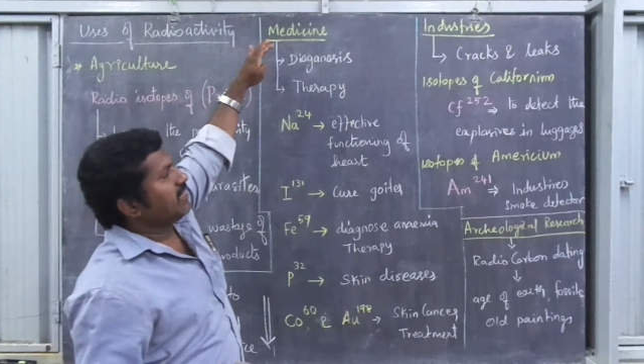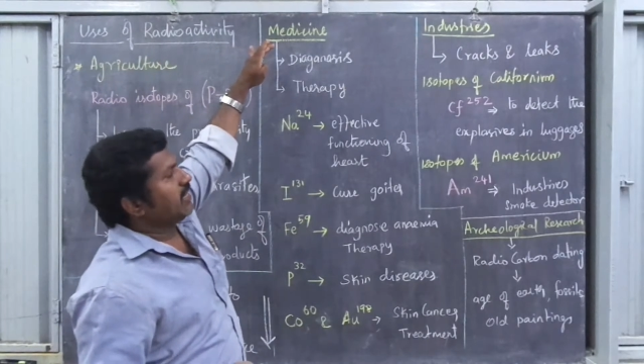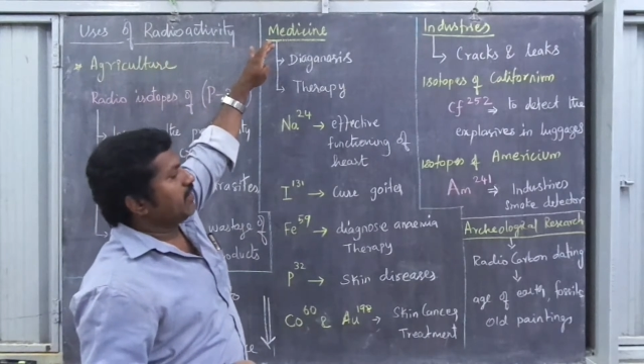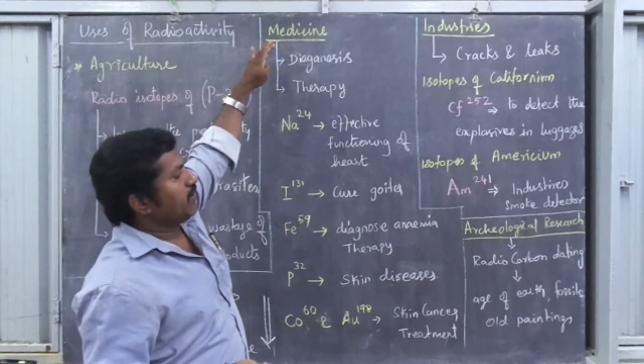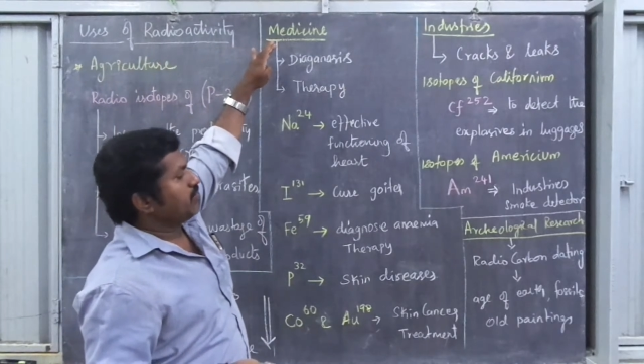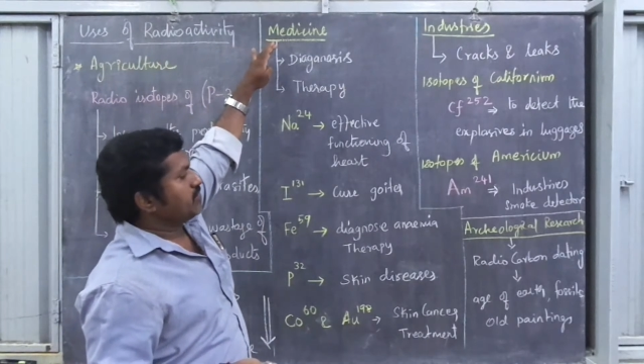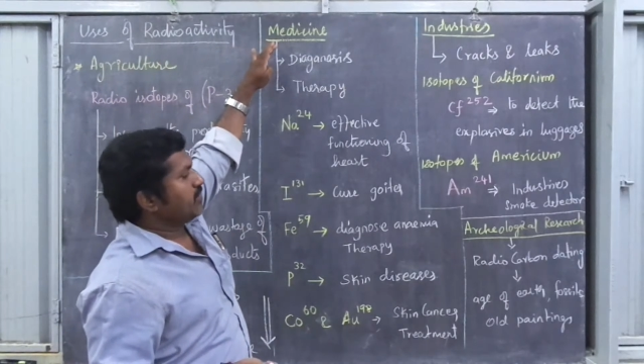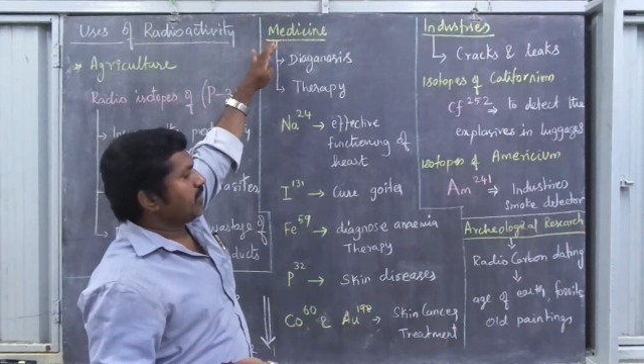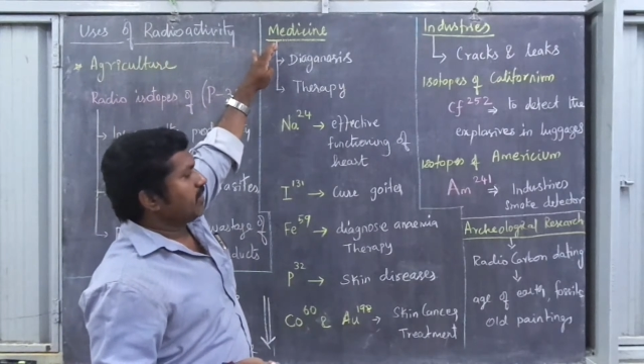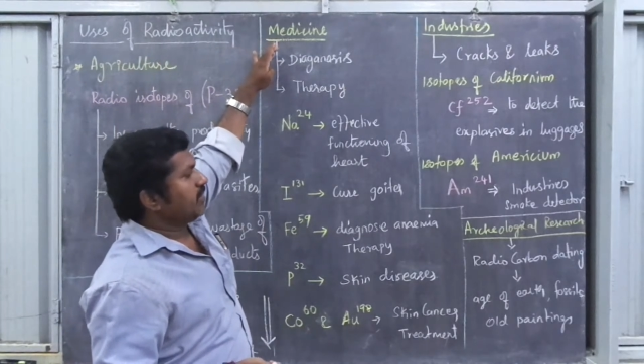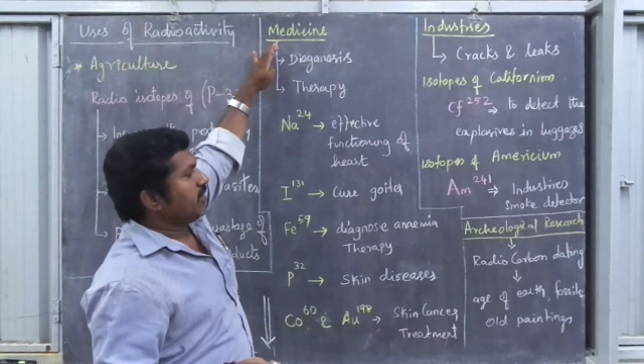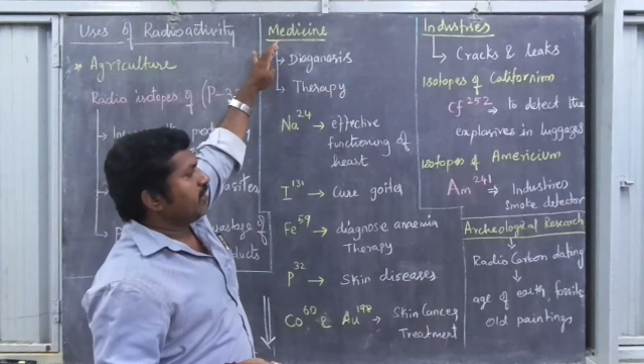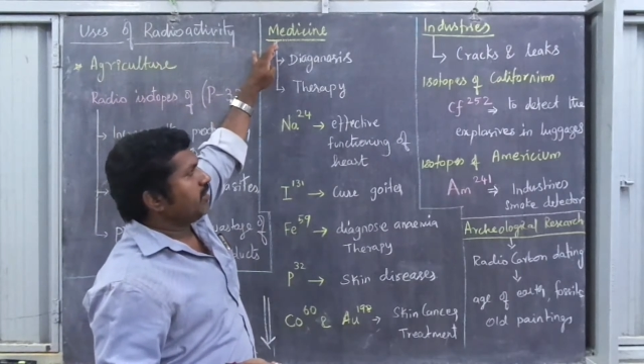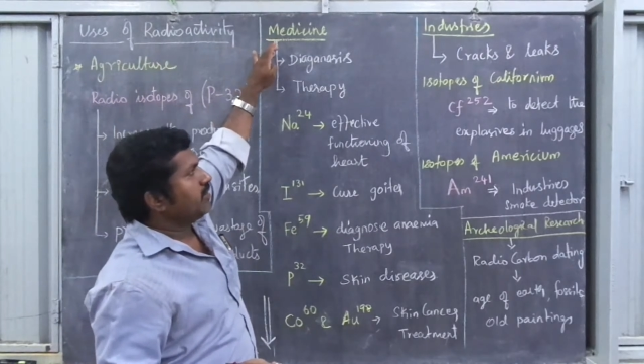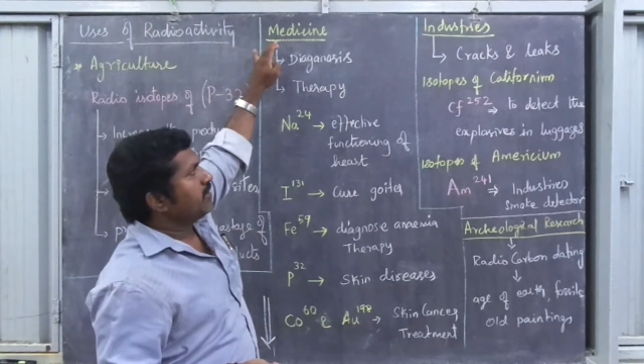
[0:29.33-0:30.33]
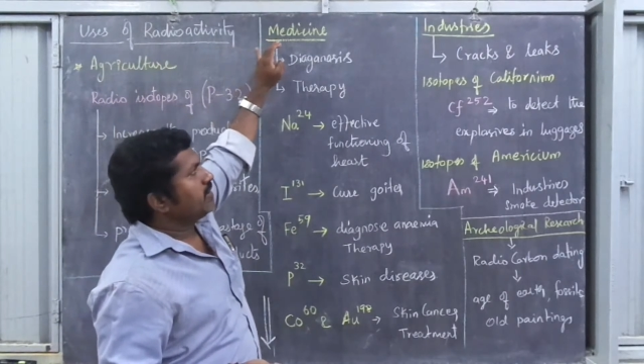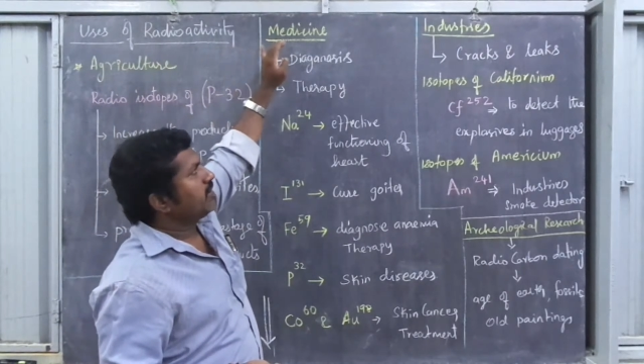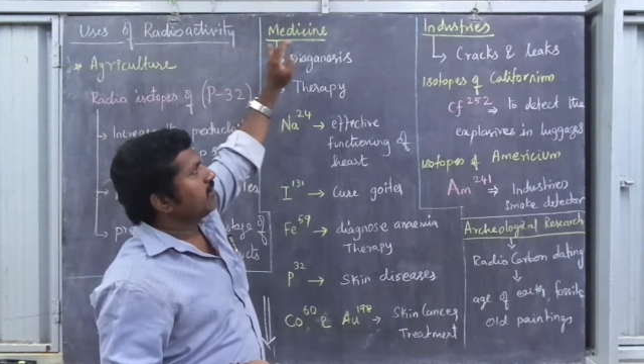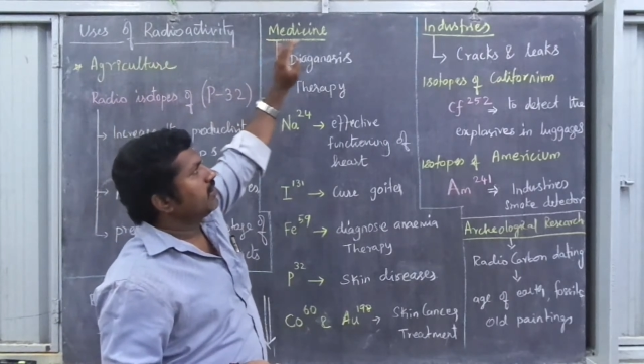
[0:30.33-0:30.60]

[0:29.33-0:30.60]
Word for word: மெடிசனில் யூஸ் ஆகுது